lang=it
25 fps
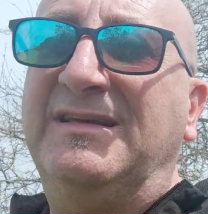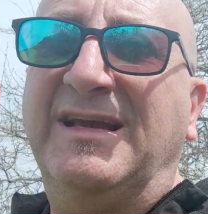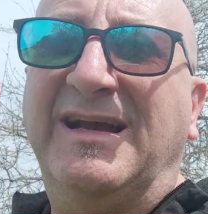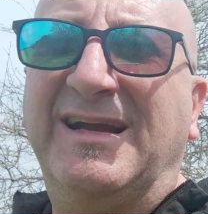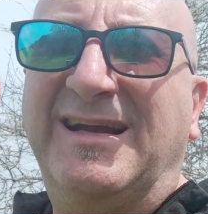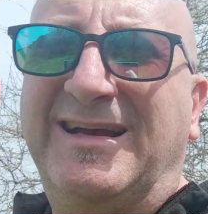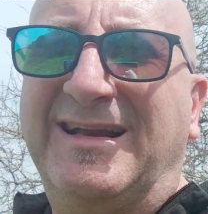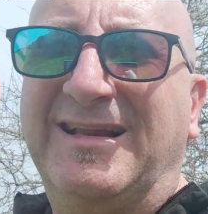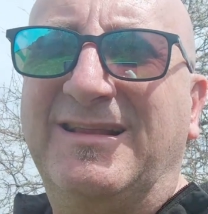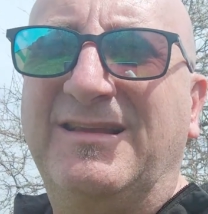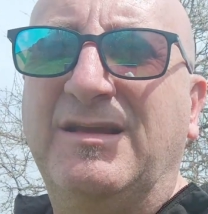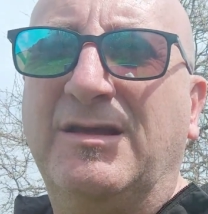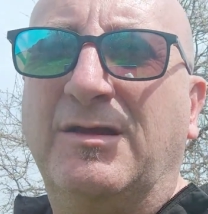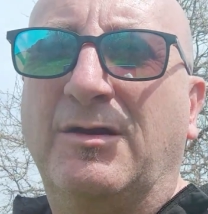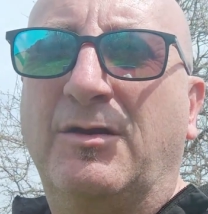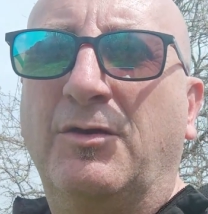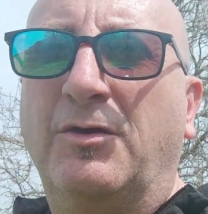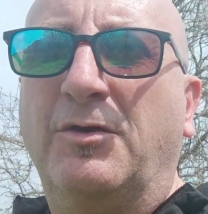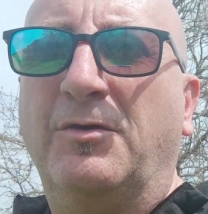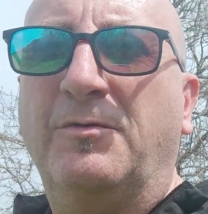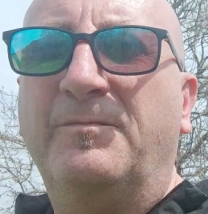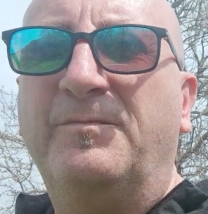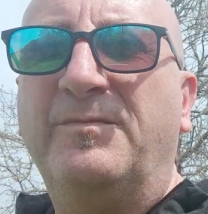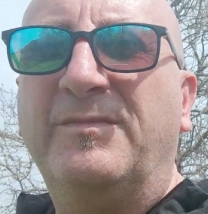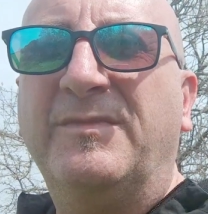di
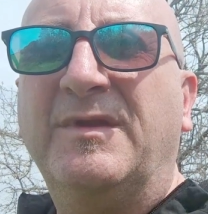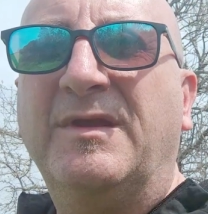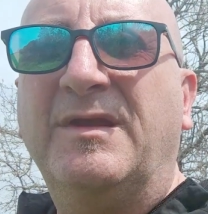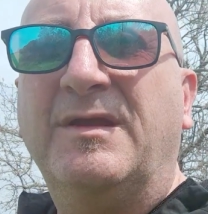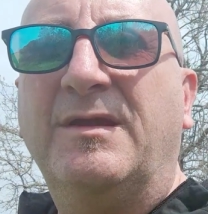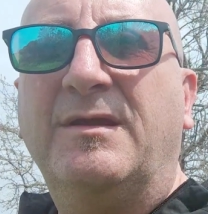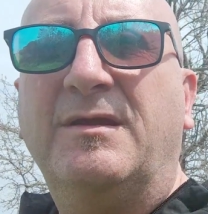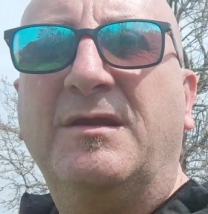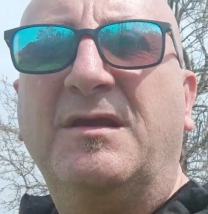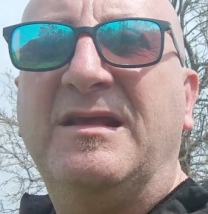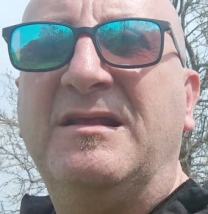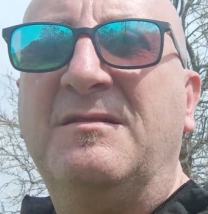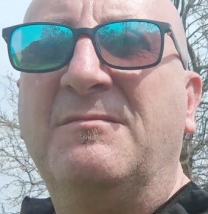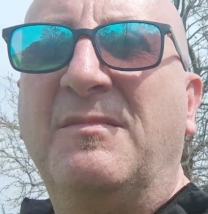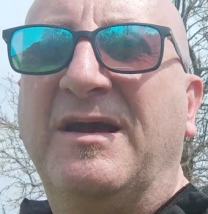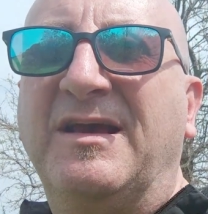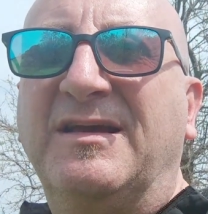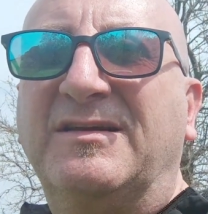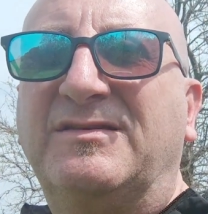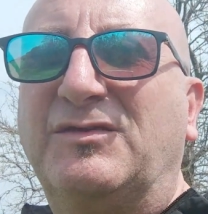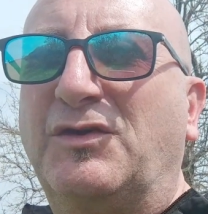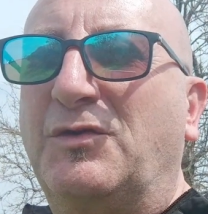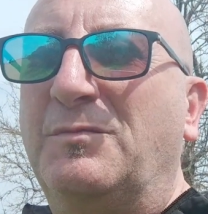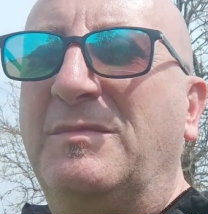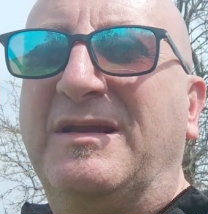aggredirlo. Il
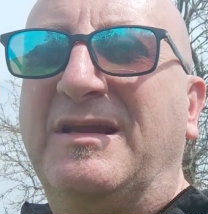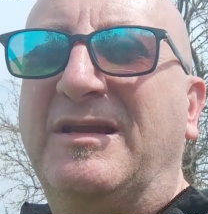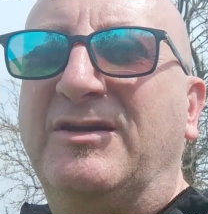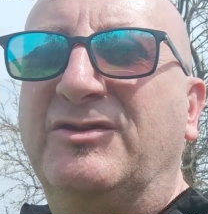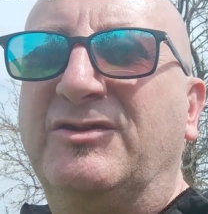maestro come